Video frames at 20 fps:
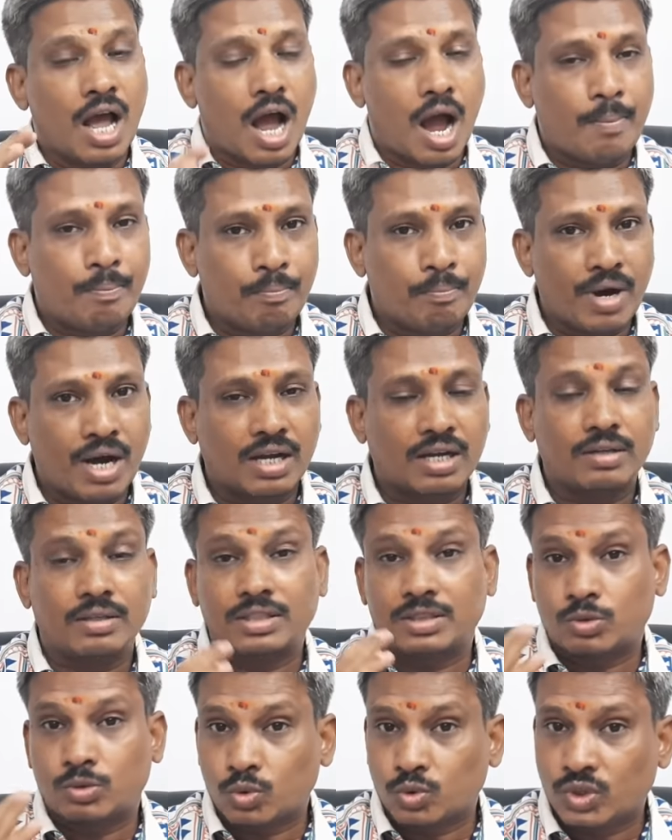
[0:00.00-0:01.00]

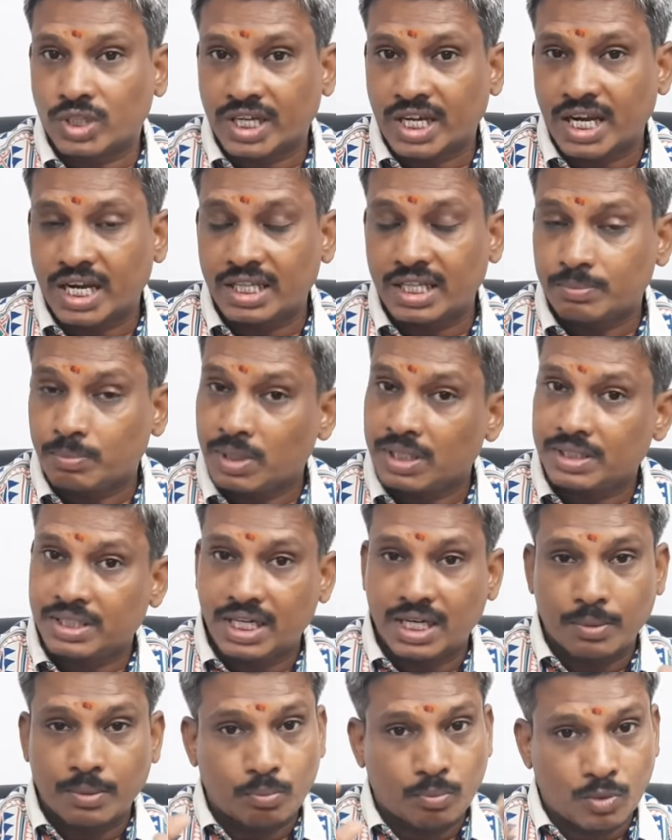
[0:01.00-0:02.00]
அம்மாக்களின் சொத்துரிமை
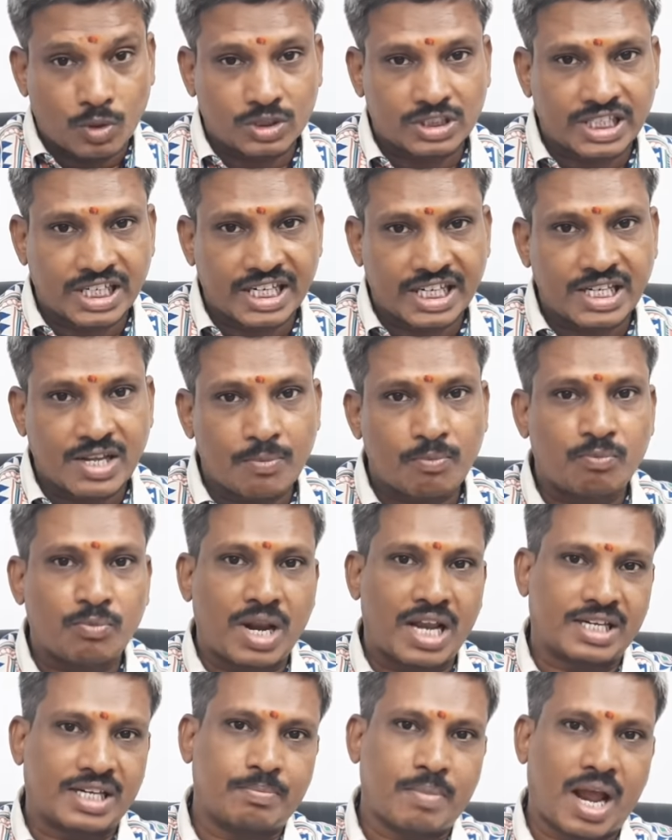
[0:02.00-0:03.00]
பற்றி ஒரு சிறிய
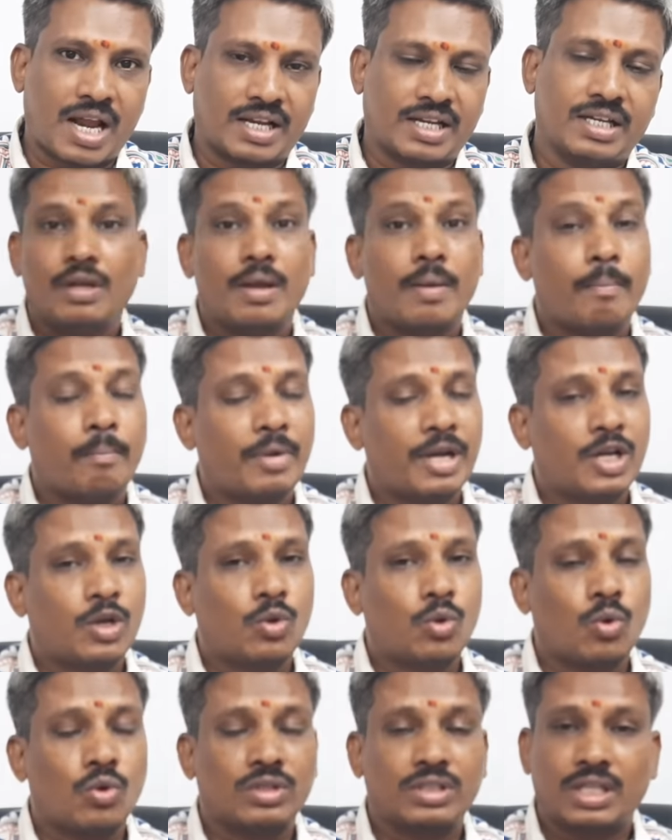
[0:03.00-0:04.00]
ஃப்ளாஷ்பேக்
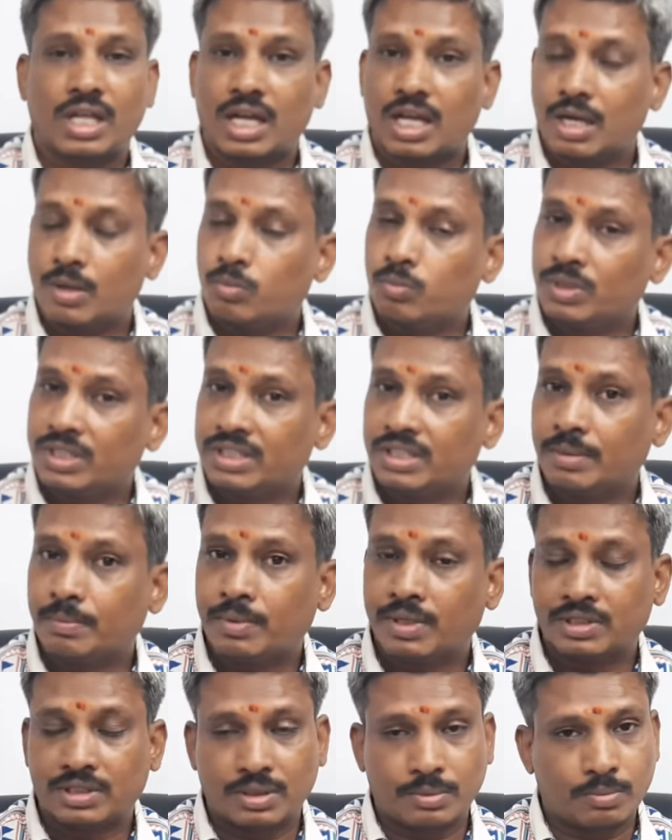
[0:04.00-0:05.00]
பெற்றோர் தன் பெண்ணை
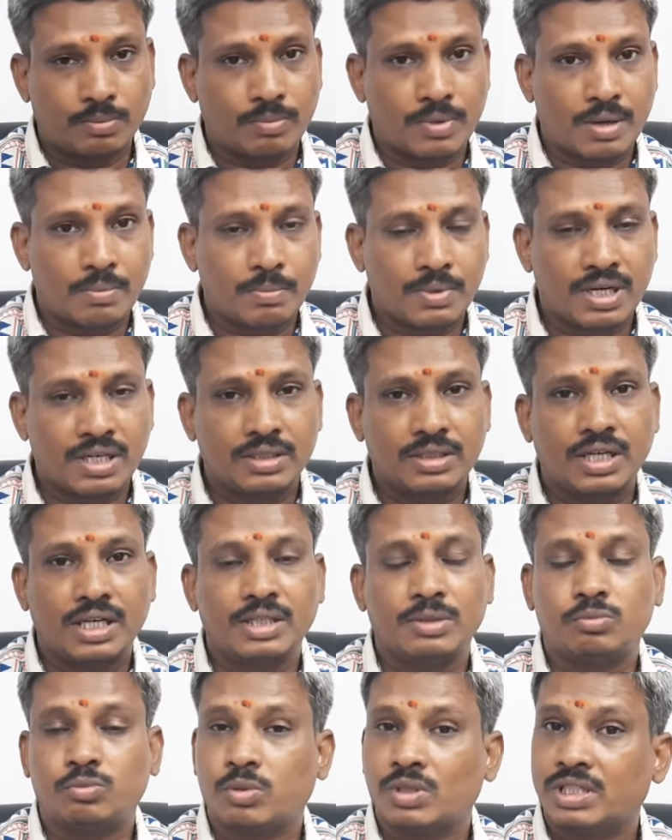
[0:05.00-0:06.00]
வளர்த்து நகைகள்
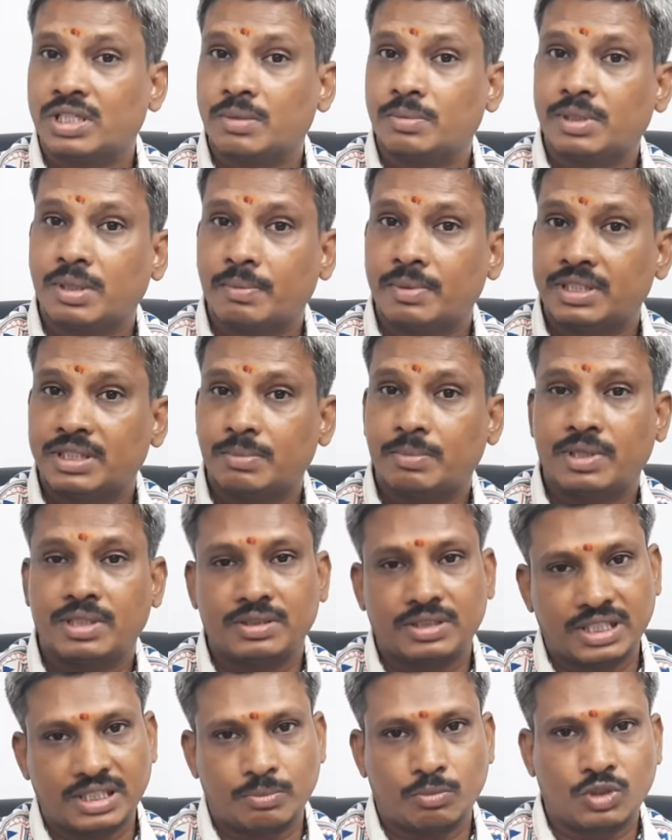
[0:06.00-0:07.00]
போட்டு திருமணம்
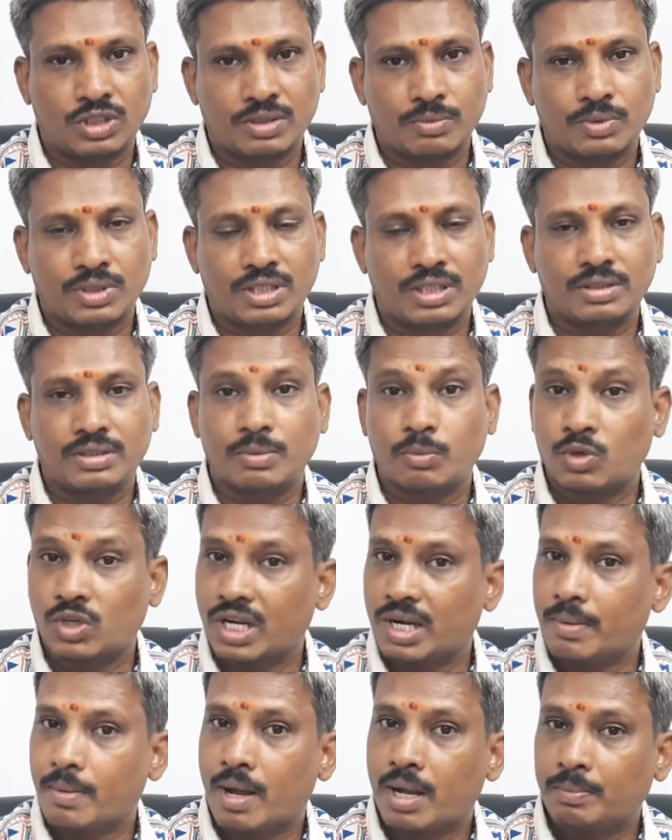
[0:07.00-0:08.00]
முடித்து வைத்தவுடன்
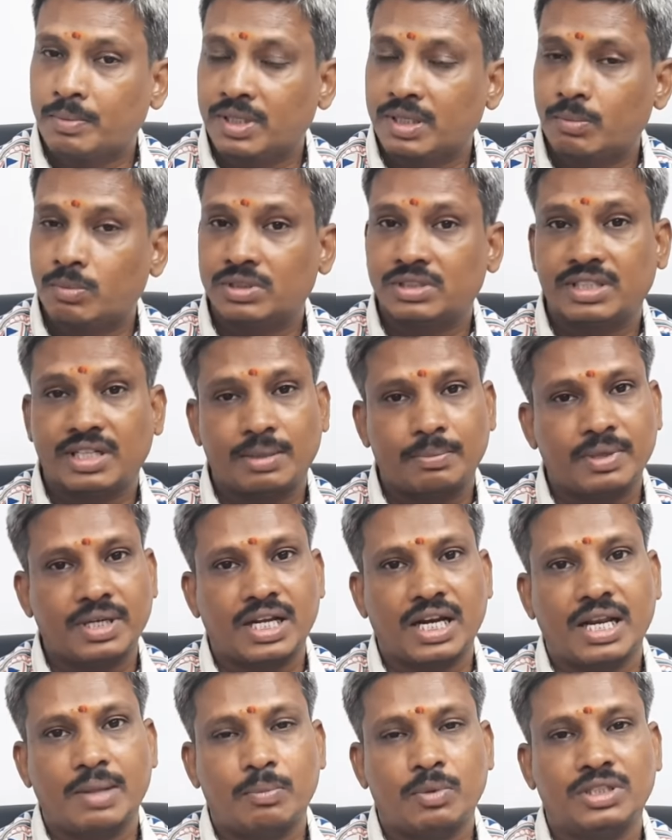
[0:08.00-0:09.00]
தங்கள் கடமை
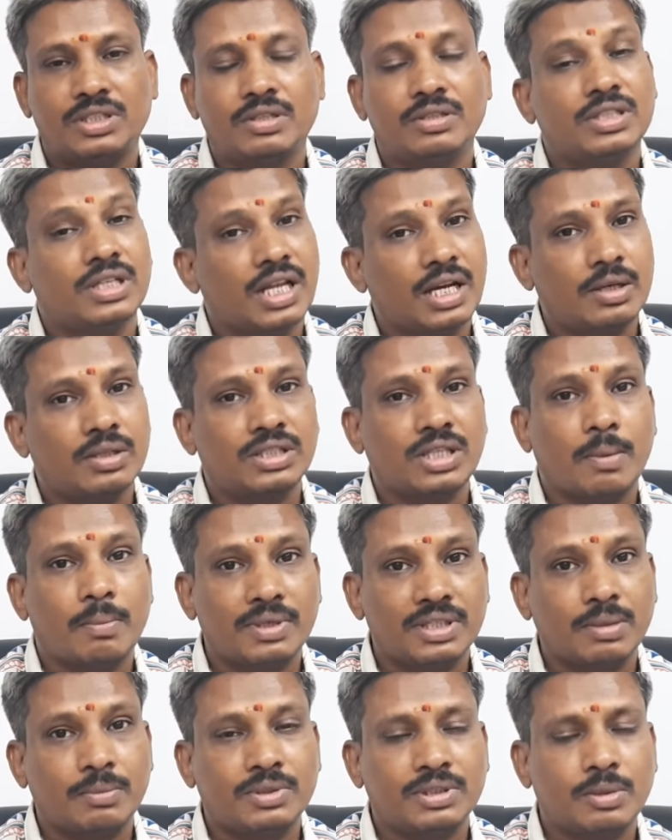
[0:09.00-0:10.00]
முடிந்தது என்று
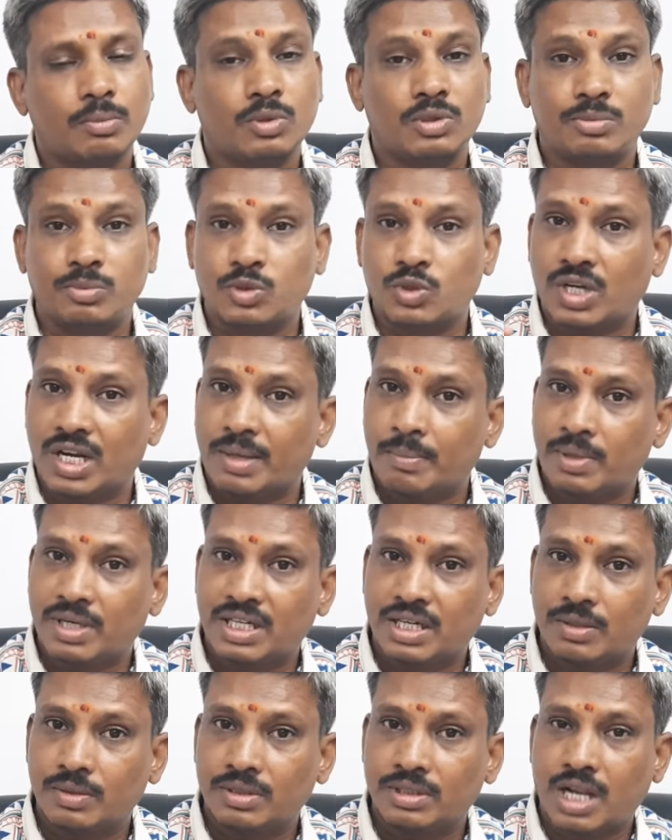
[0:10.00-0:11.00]
தங்கள் சொத்தில்
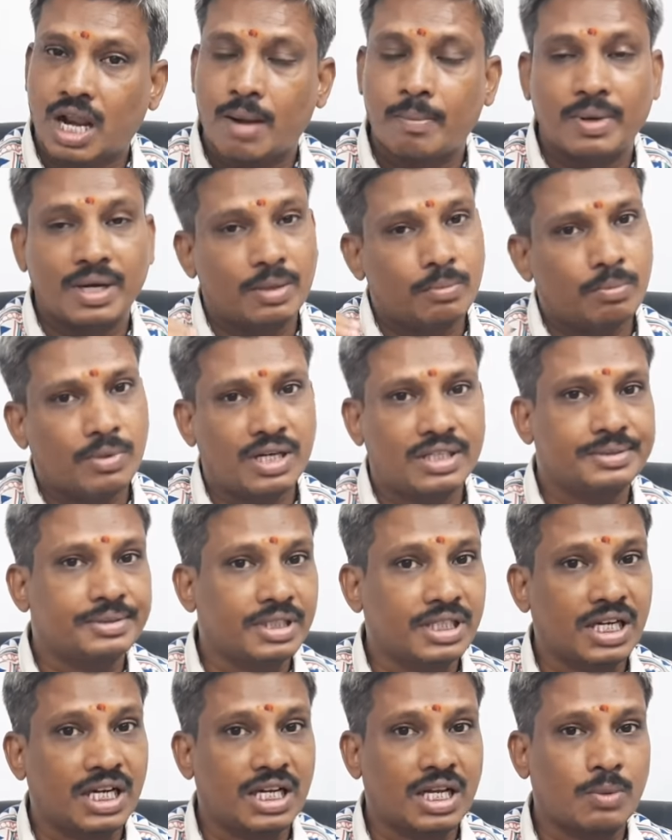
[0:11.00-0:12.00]
பங்கு தராமல்
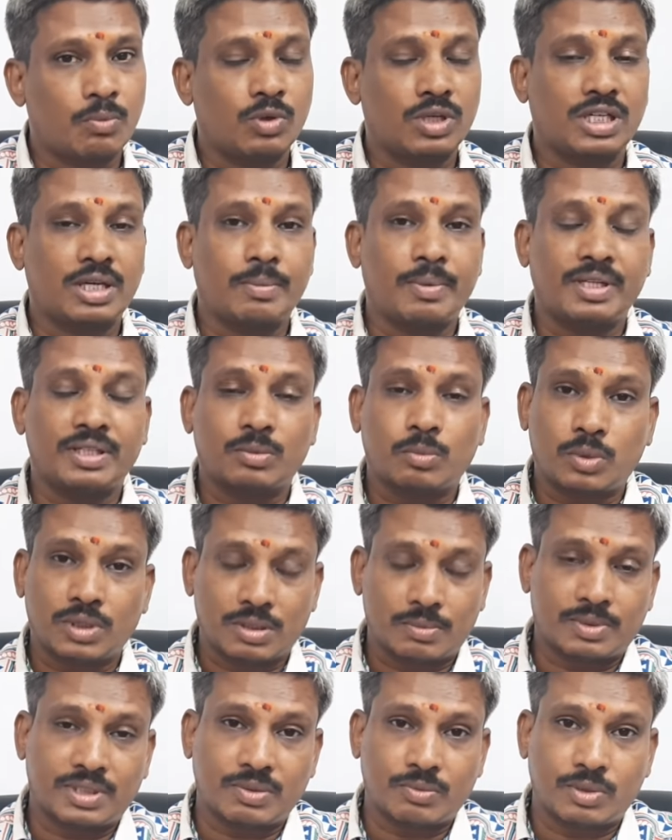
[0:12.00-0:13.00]
மகனுக்கு மட்டுமே
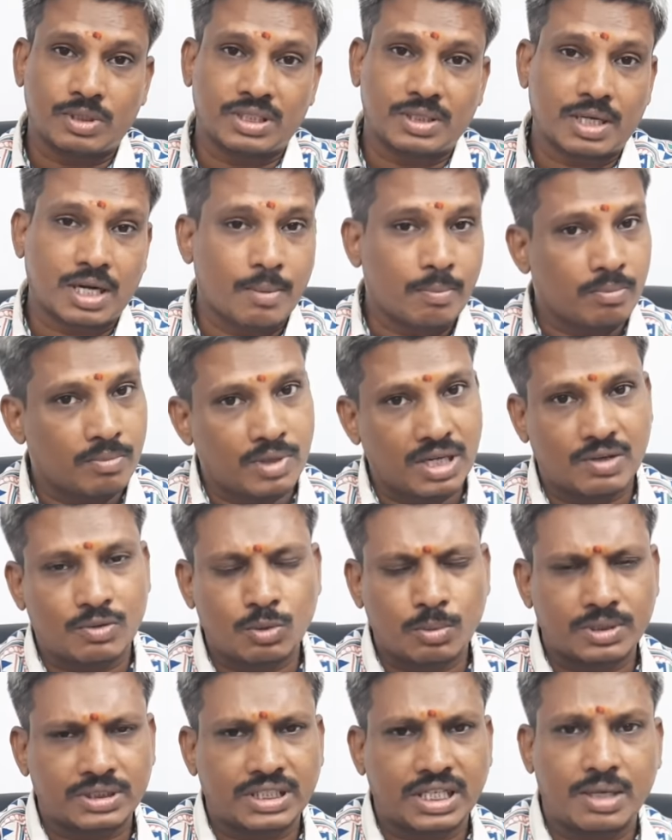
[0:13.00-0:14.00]
கொடுத்திடும் பழக்கம்
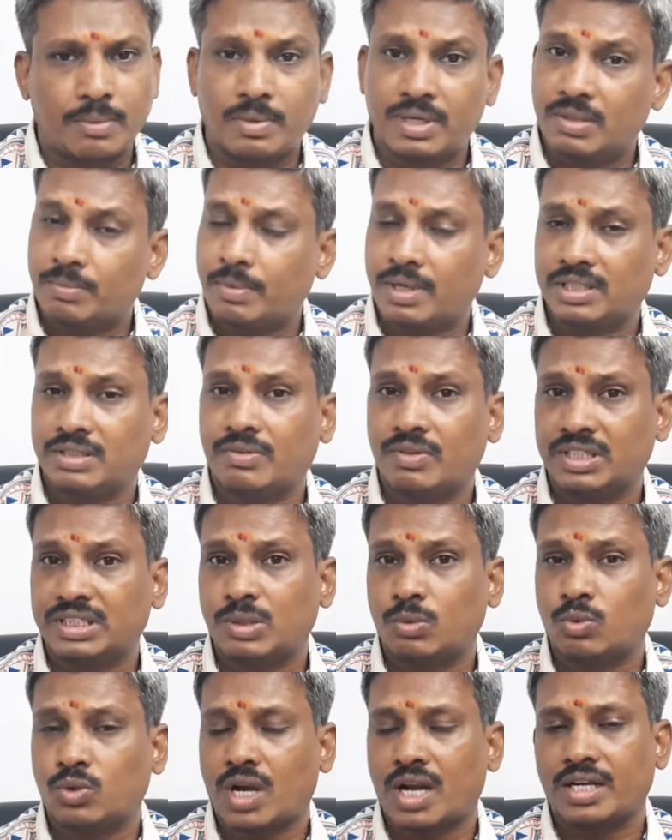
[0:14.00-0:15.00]
குடும்பங்களில் பல
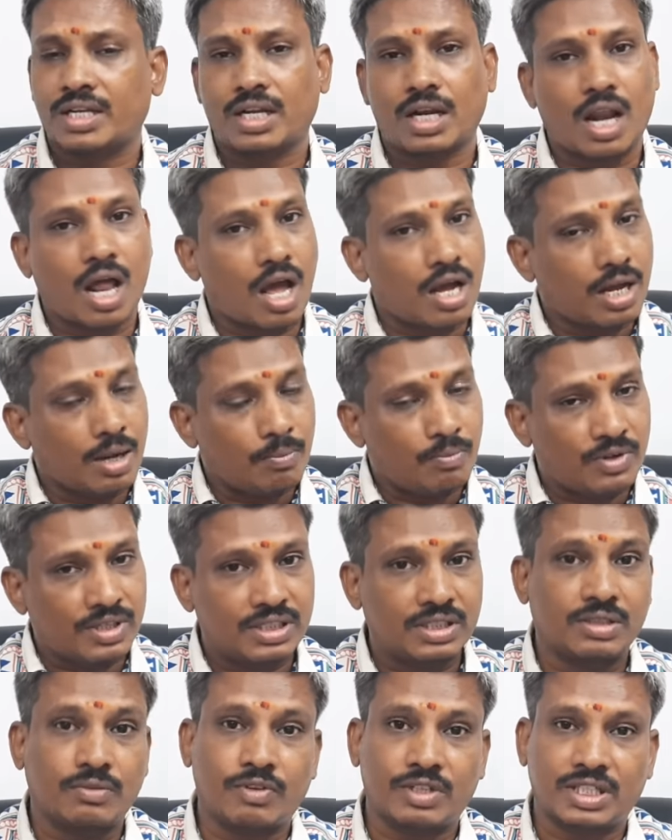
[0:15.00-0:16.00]
நூற்றாண்டுகளாகவே
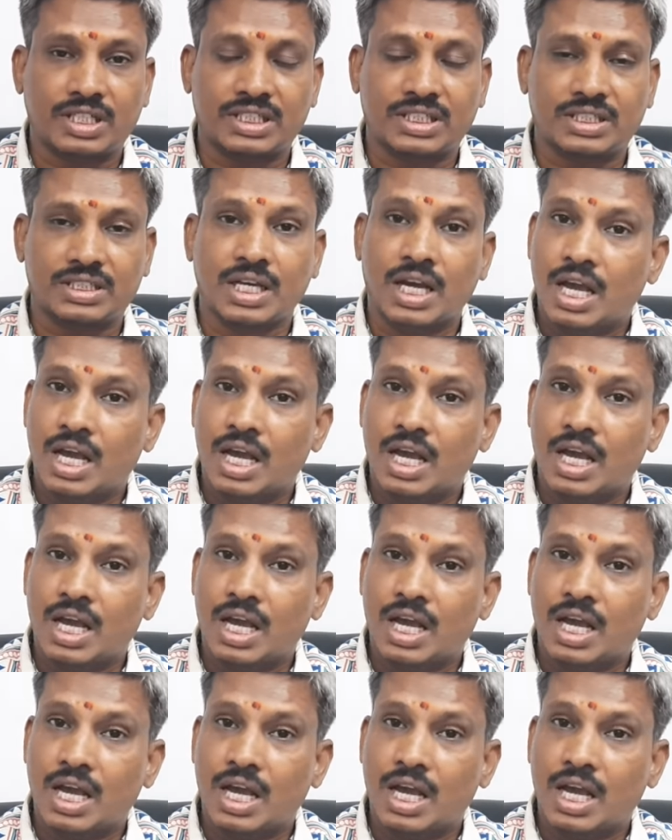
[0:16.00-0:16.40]
இருந்து வந்தது